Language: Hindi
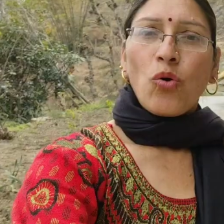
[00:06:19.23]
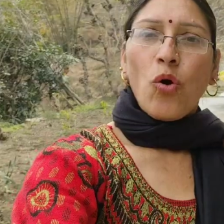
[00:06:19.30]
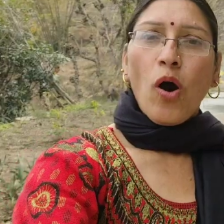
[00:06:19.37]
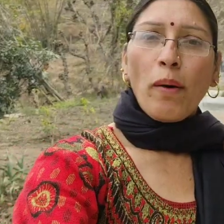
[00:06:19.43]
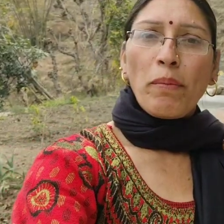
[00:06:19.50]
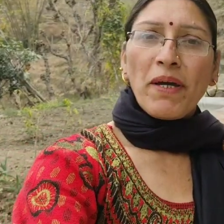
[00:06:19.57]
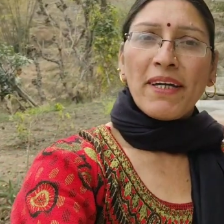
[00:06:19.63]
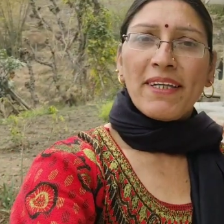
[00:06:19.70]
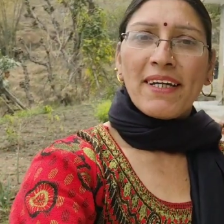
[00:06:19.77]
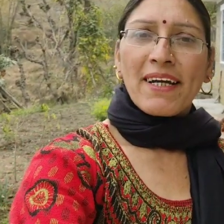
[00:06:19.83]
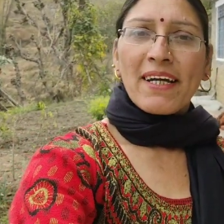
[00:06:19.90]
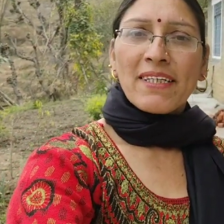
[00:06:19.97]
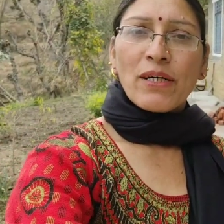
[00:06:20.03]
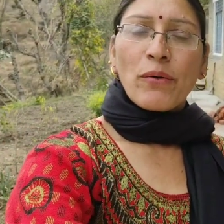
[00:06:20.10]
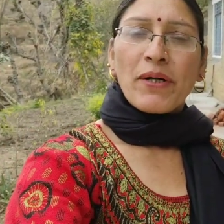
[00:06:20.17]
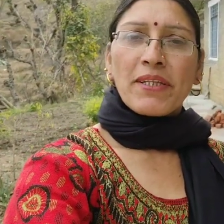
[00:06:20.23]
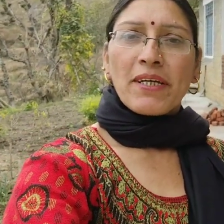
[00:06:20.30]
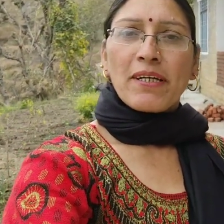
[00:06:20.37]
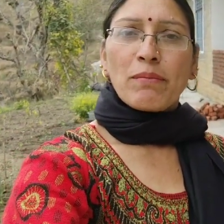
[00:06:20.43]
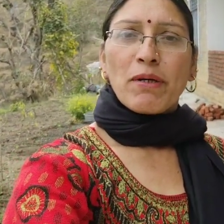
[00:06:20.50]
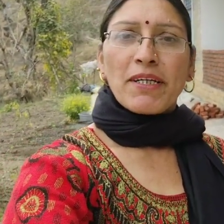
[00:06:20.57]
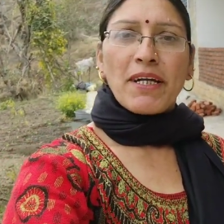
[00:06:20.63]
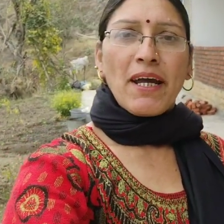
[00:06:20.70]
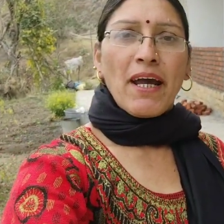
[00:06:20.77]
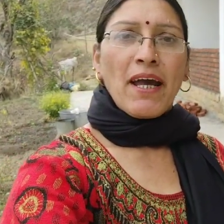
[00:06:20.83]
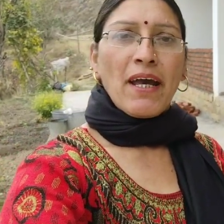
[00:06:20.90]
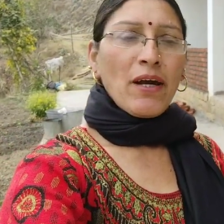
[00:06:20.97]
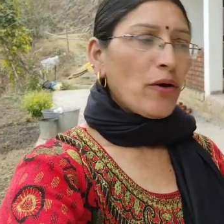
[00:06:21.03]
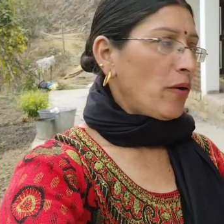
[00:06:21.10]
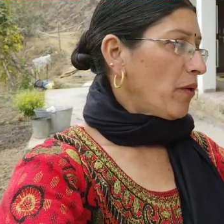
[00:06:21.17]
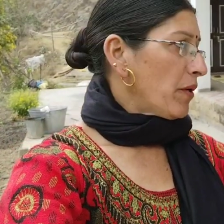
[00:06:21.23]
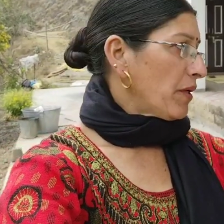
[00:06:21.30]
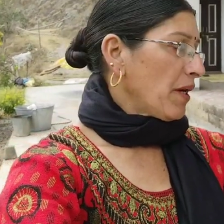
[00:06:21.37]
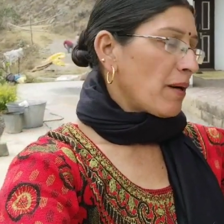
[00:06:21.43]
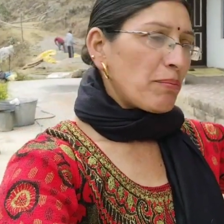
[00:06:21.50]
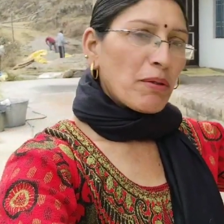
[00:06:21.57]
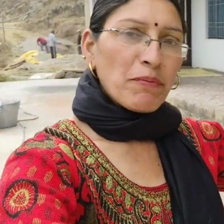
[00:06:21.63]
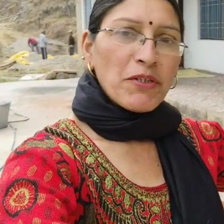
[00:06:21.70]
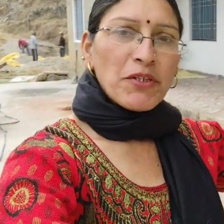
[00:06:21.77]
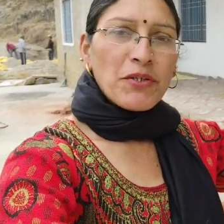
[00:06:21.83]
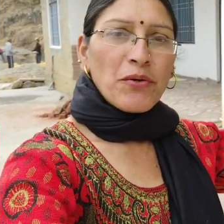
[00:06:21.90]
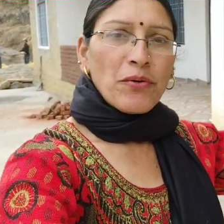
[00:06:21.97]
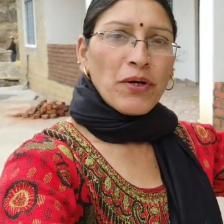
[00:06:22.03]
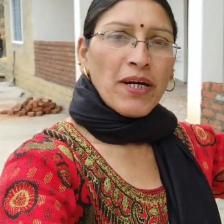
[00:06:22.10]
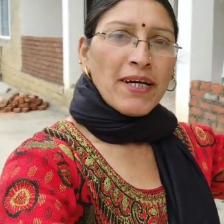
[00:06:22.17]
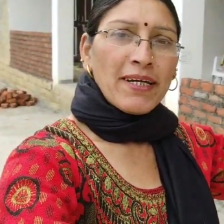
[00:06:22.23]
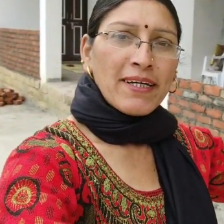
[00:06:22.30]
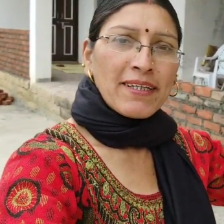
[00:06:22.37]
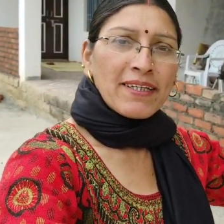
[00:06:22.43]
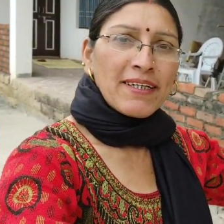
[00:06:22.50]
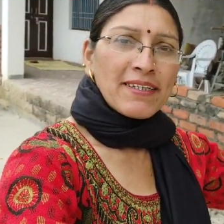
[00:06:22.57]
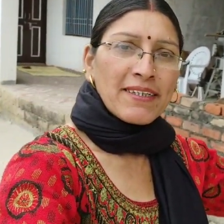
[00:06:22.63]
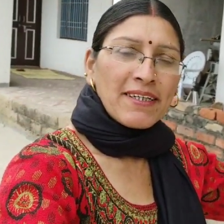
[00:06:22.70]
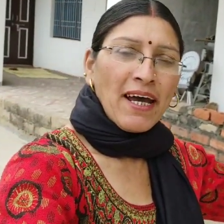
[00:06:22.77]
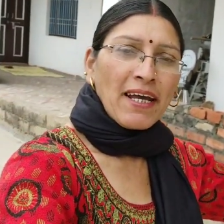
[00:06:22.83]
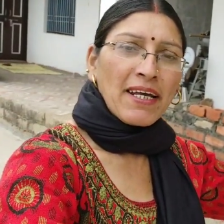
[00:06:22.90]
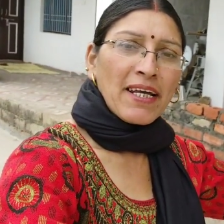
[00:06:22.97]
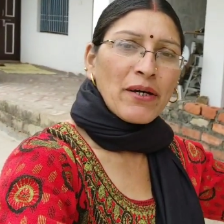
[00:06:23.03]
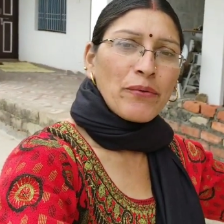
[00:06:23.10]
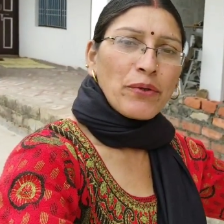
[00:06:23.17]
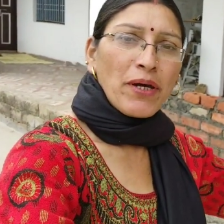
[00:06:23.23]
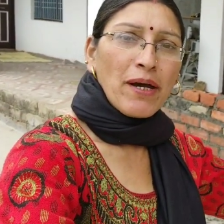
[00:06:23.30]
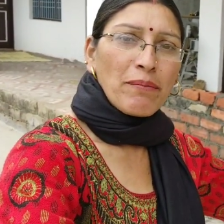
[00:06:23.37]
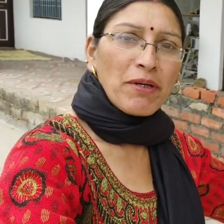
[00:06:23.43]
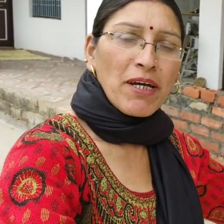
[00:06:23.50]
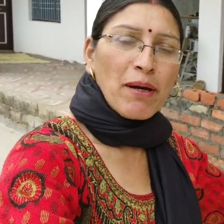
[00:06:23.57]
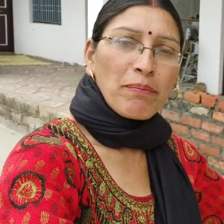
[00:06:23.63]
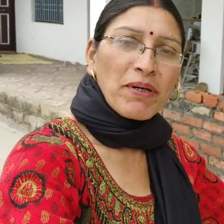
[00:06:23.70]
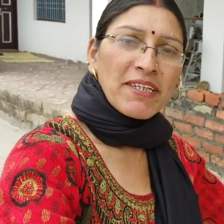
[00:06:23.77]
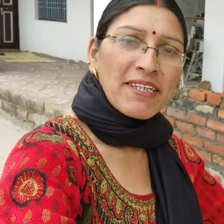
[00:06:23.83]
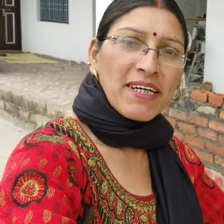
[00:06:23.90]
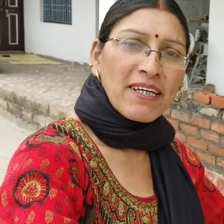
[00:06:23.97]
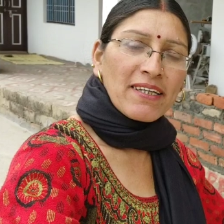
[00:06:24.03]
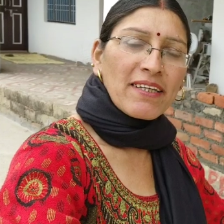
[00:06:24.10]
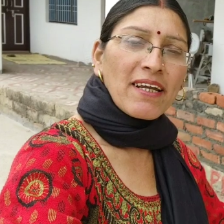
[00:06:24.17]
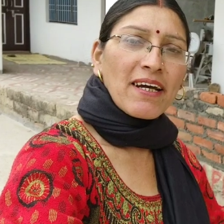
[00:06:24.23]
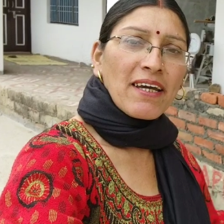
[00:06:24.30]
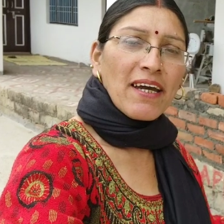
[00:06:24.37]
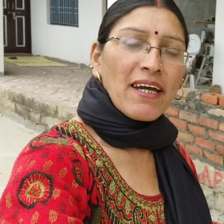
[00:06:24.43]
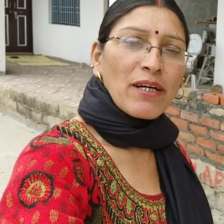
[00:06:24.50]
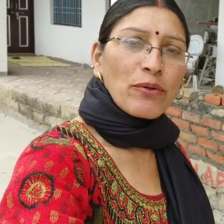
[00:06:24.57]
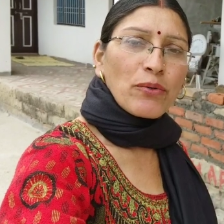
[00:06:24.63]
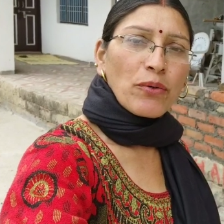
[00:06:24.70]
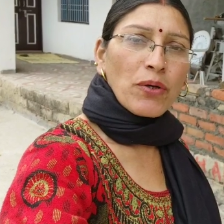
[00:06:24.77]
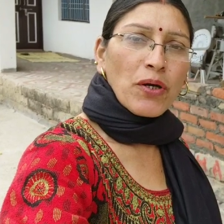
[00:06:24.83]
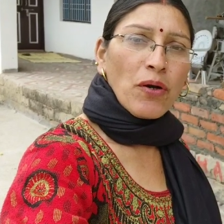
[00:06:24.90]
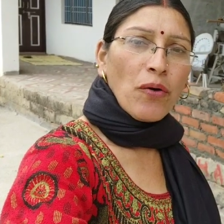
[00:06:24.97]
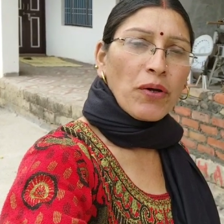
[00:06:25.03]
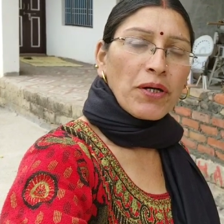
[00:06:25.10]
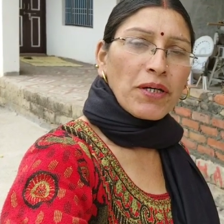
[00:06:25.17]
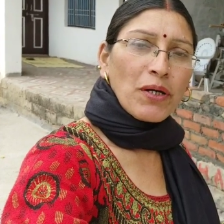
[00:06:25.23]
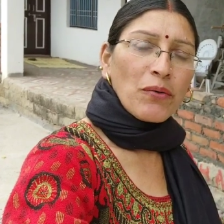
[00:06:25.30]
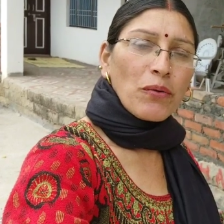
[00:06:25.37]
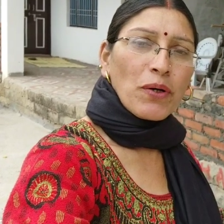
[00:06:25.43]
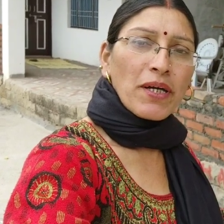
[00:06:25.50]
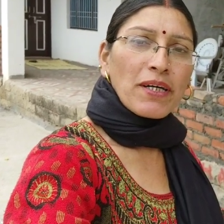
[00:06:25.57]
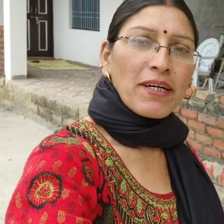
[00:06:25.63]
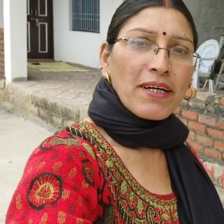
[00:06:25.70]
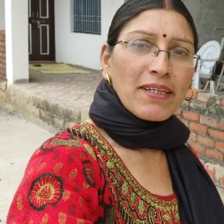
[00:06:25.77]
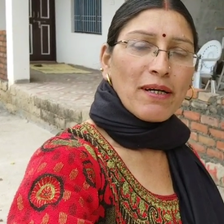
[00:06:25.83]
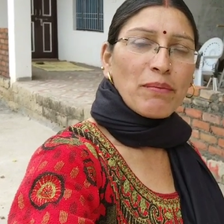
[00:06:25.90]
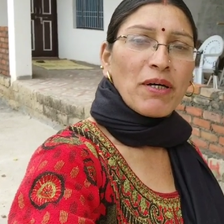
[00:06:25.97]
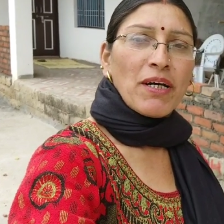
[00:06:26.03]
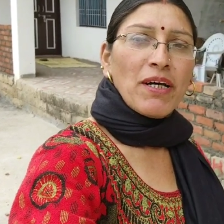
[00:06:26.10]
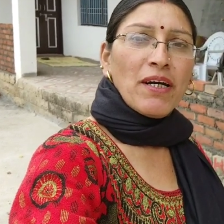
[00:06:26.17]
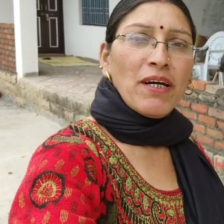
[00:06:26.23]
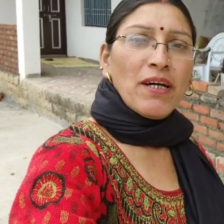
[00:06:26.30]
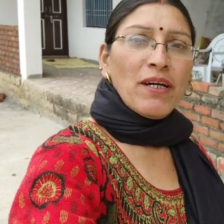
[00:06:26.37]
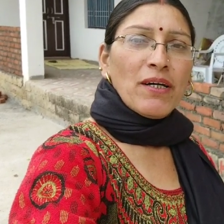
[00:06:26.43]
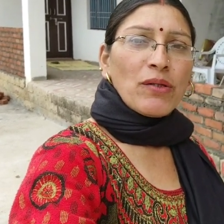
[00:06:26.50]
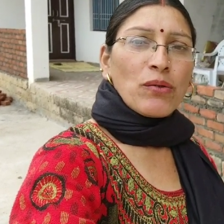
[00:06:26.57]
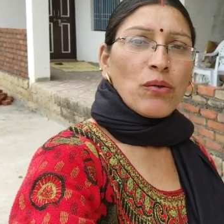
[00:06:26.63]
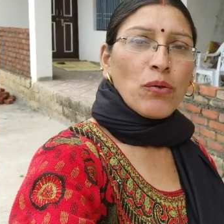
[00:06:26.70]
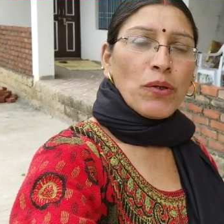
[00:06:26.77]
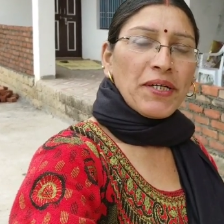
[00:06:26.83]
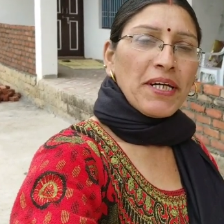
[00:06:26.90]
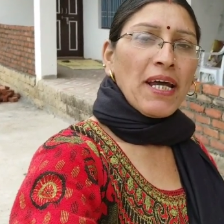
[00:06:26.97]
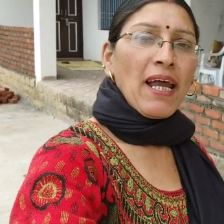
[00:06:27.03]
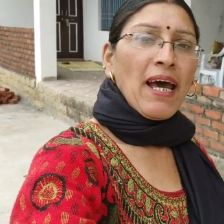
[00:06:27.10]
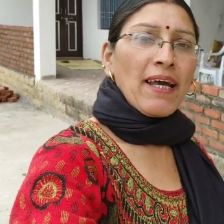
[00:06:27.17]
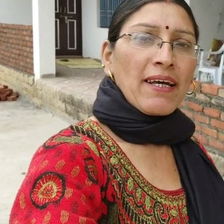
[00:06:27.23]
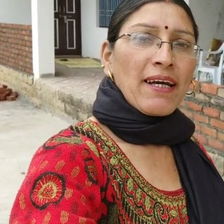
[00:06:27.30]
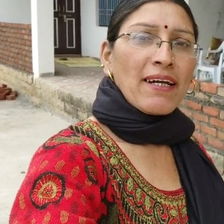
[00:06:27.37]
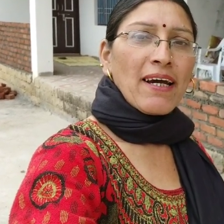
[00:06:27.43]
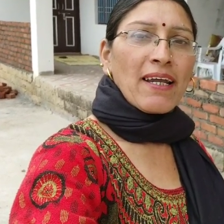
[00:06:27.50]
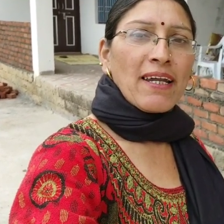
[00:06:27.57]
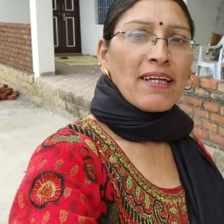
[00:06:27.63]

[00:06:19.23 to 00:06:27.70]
तो अभी दिन के सवा तीन बज रहे हैं और यहाँ पे मिस्त्रियों ने इतनी चिनाई की हुई है अभी यहाँ पे छः रद्दे लगे हैं ईटों के और ईटें हो गई ख़त्म तो ईटें लाएंगे कल